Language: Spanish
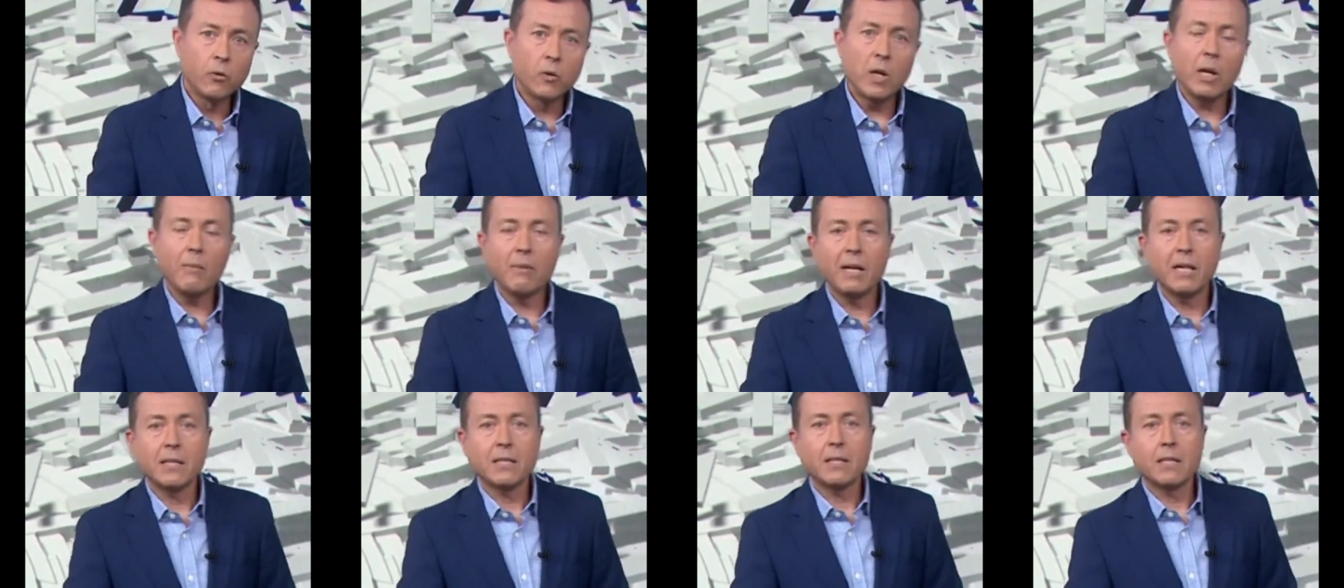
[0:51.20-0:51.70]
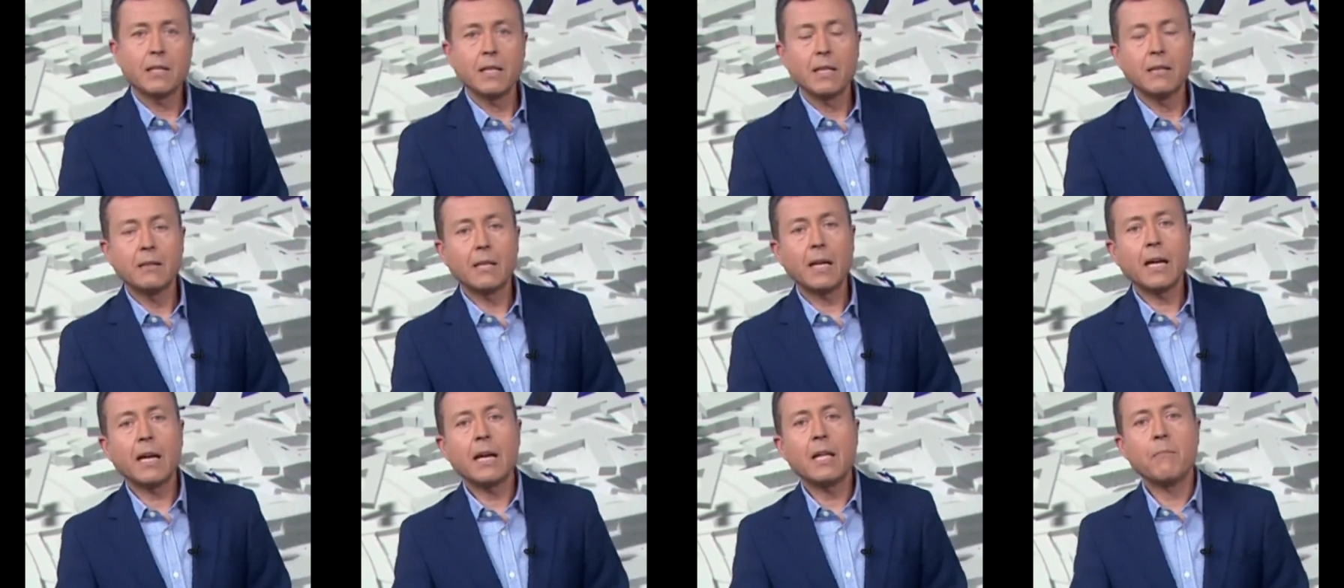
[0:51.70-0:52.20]
Una más,
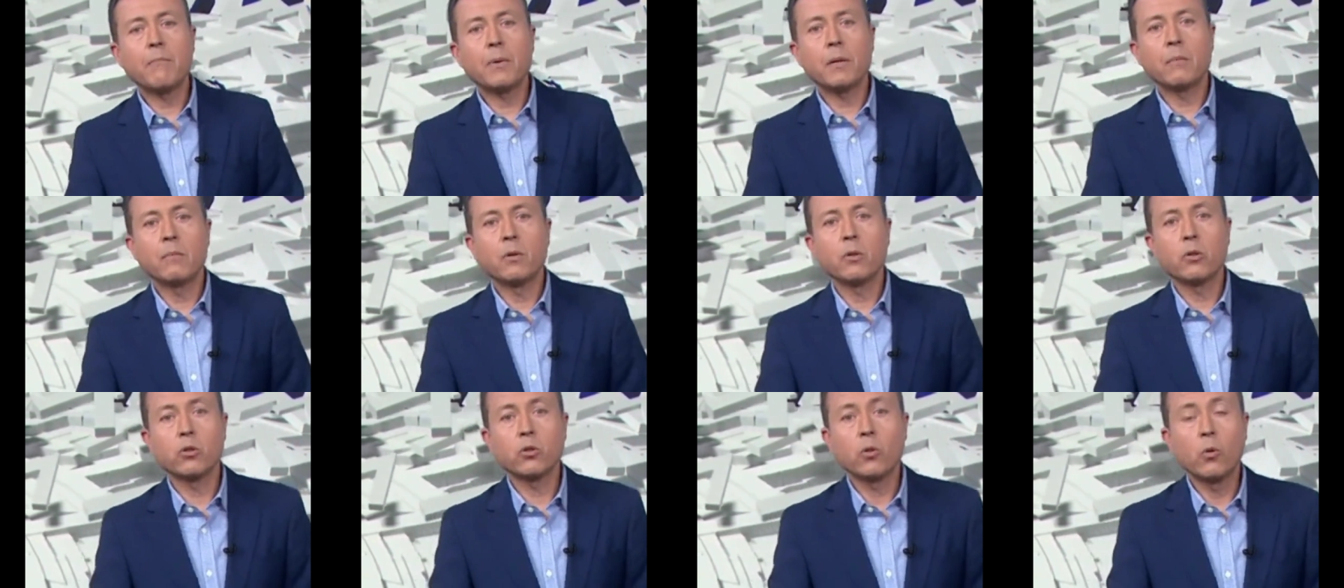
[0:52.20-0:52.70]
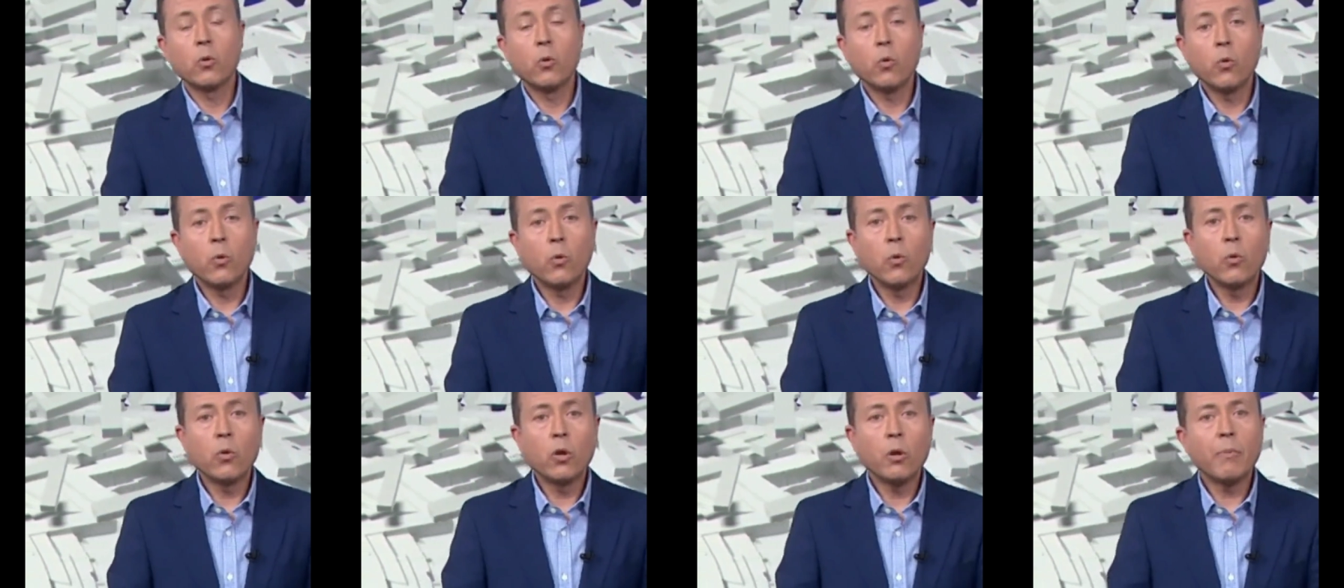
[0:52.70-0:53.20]
entrega de premios.
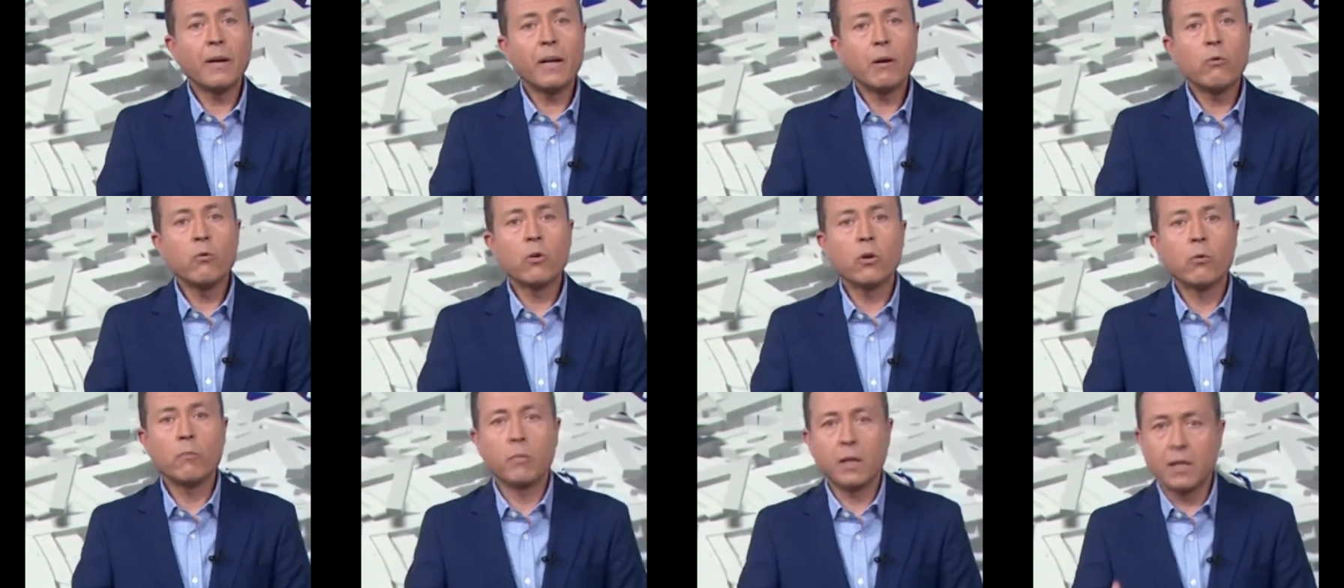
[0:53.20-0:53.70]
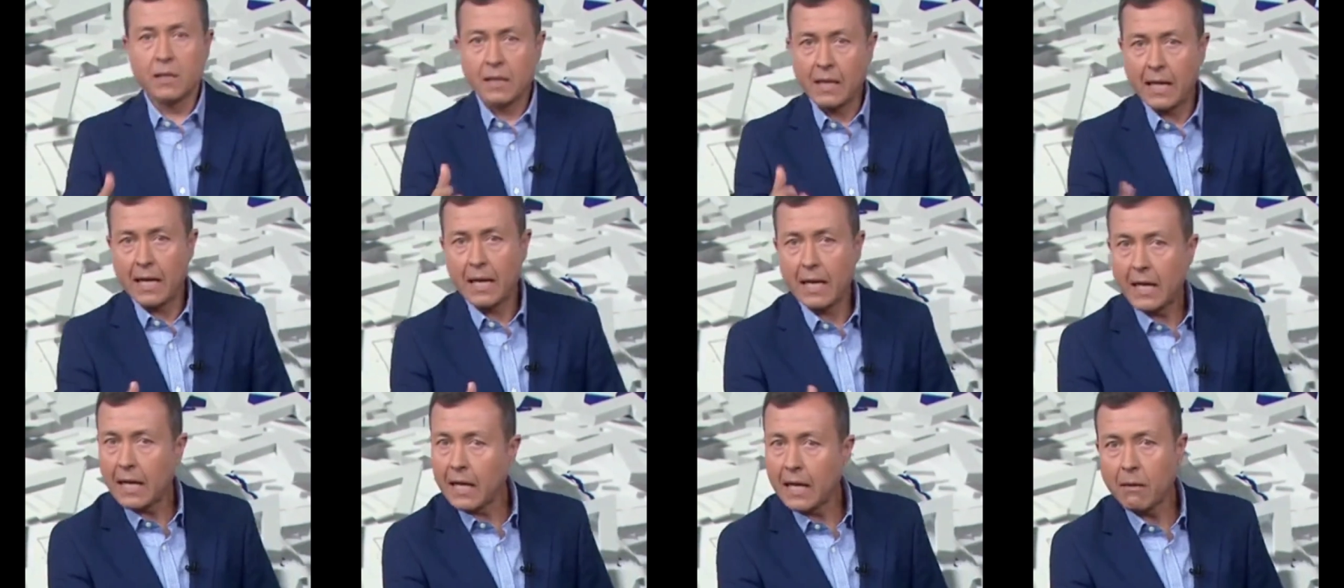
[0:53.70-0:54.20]
Uno para un hombre,
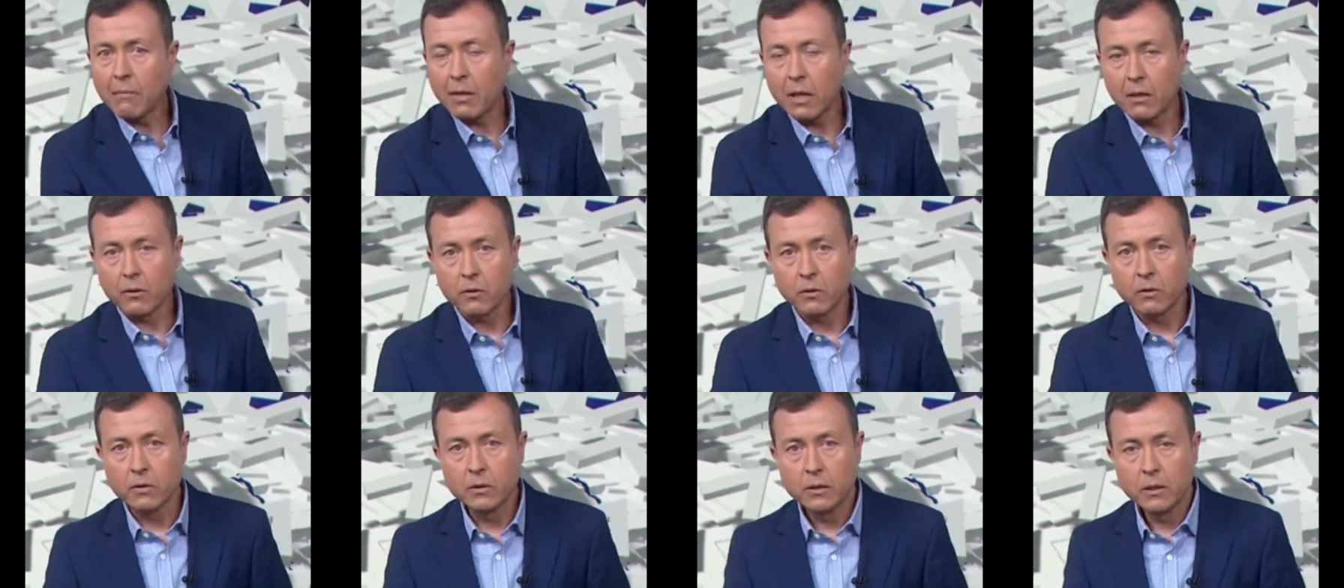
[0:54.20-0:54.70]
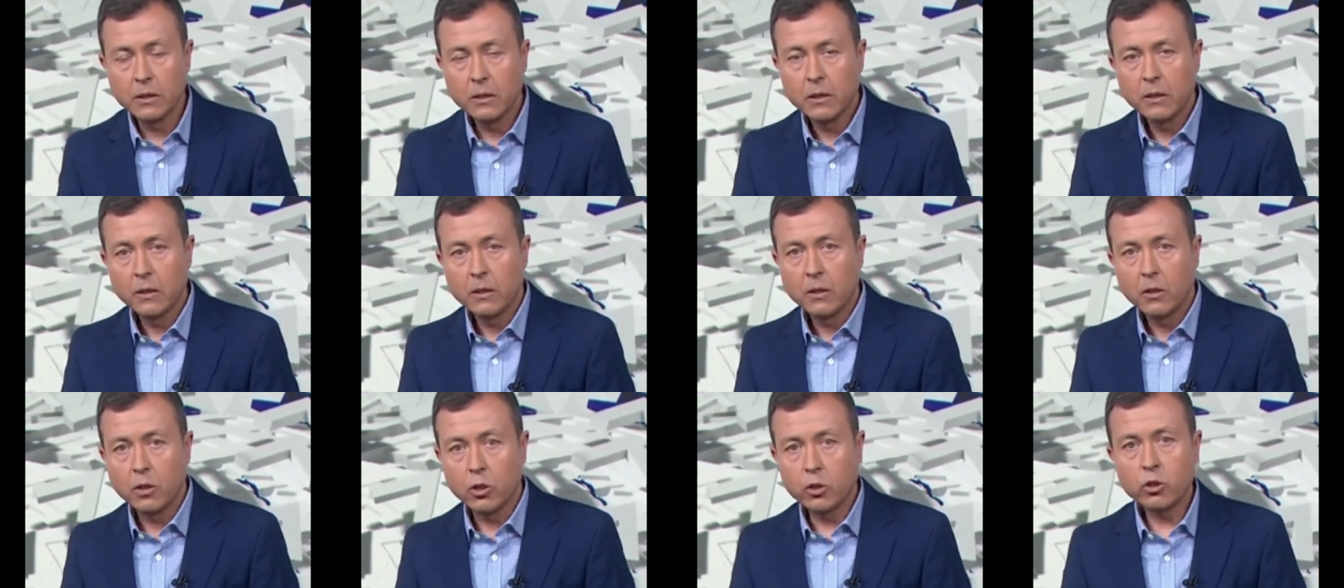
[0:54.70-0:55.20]
se le da la mano.
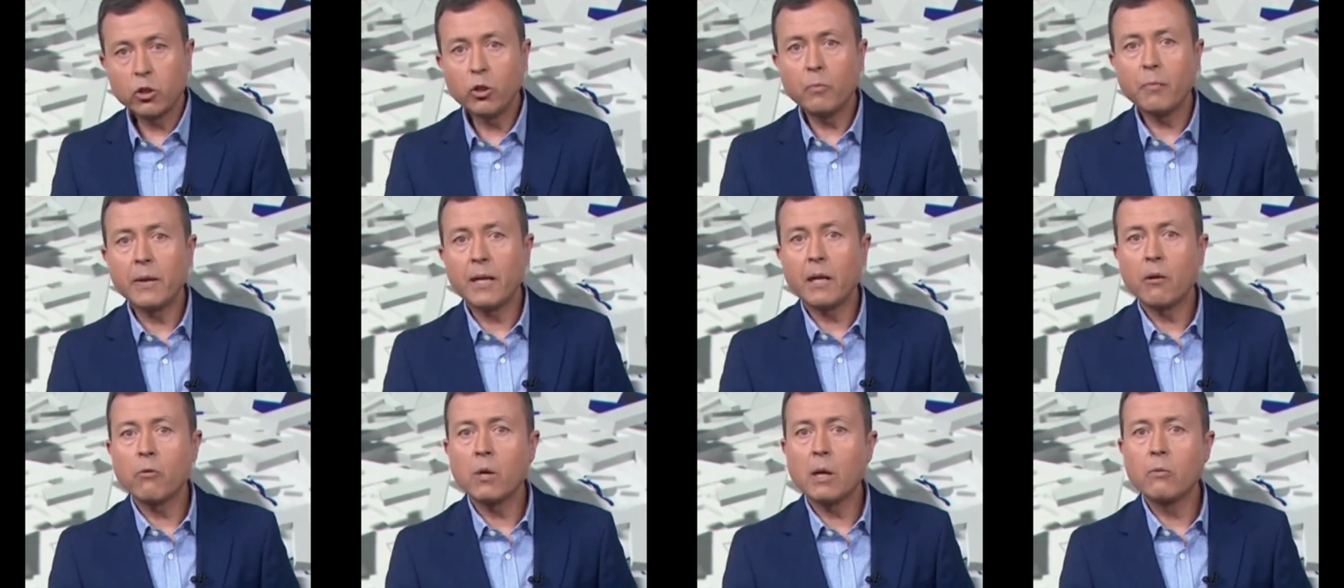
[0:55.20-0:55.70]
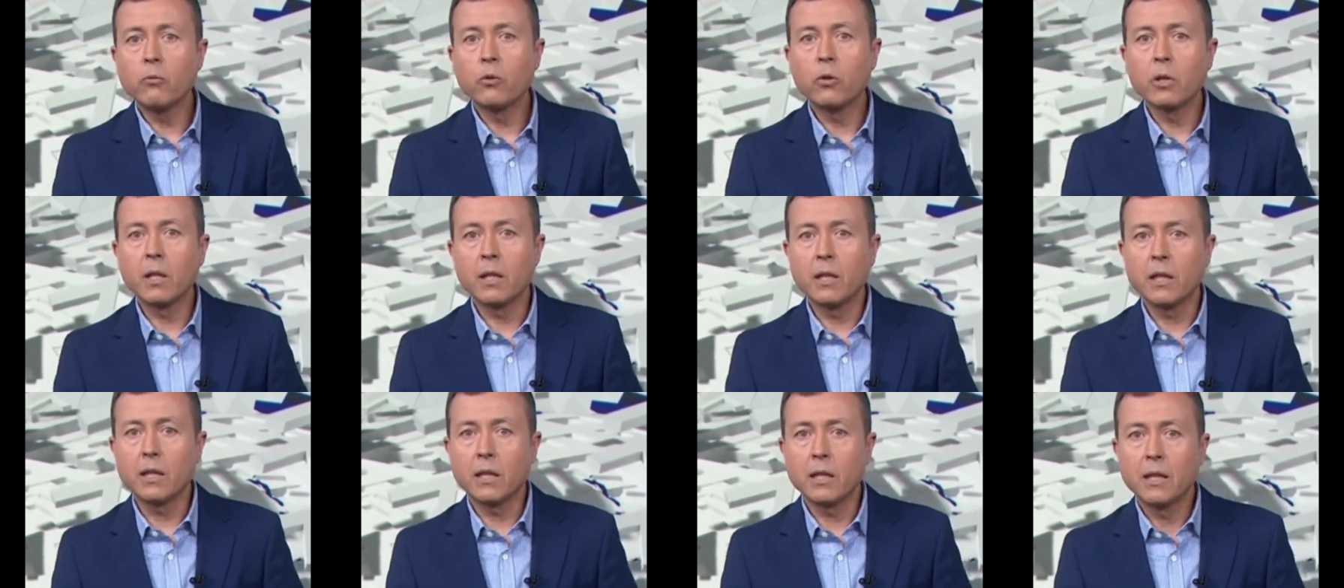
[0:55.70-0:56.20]
Otro para una
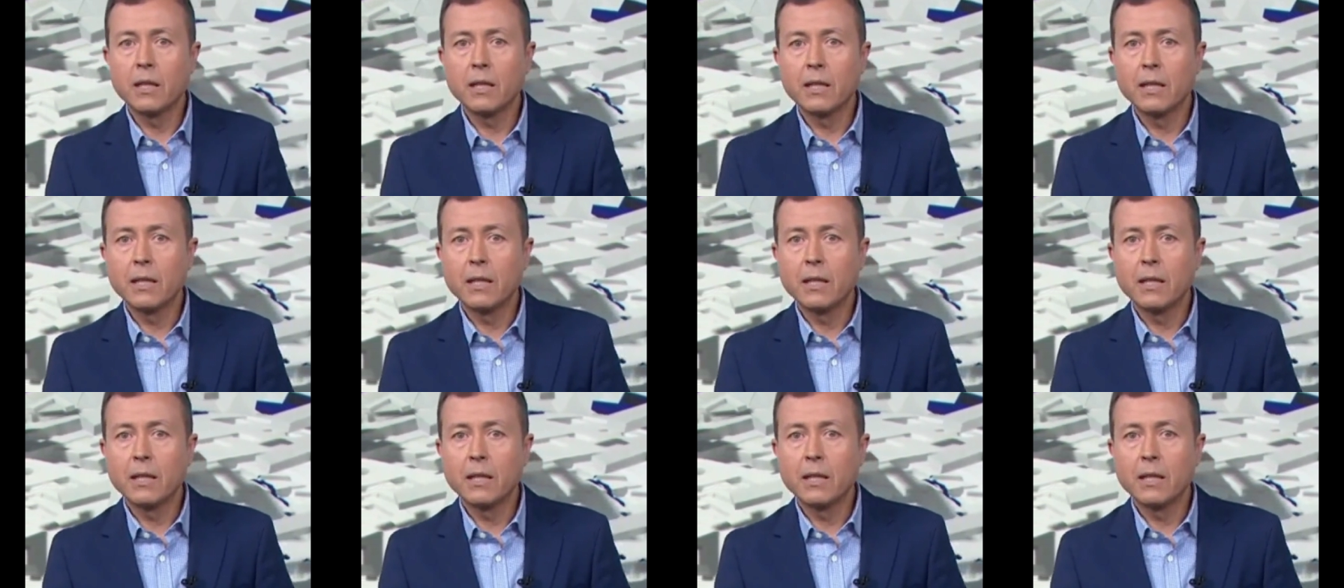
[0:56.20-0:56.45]
mujer.